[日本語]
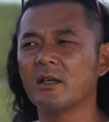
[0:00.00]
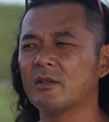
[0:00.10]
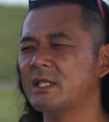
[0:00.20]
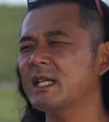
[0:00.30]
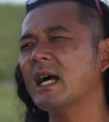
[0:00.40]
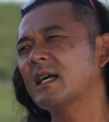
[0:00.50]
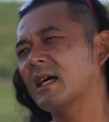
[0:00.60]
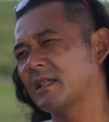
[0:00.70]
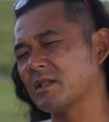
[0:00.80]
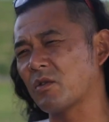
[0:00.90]
9時間か
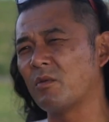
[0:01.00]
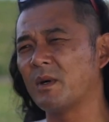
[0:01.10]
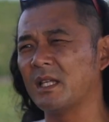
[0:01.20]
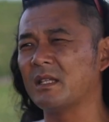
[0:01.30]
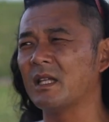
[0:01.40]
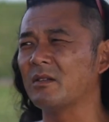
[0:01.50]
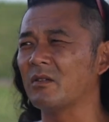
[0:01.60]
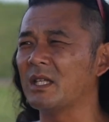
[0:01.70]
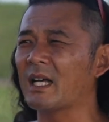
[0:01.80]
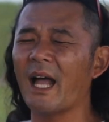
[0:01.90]
けてそこまで行ってるの
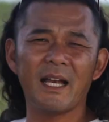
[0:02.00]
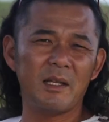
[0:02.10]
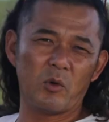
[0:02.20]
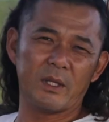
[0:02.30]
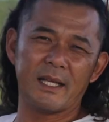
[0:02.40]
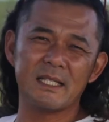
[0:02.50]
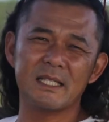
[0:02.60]
に帰りも7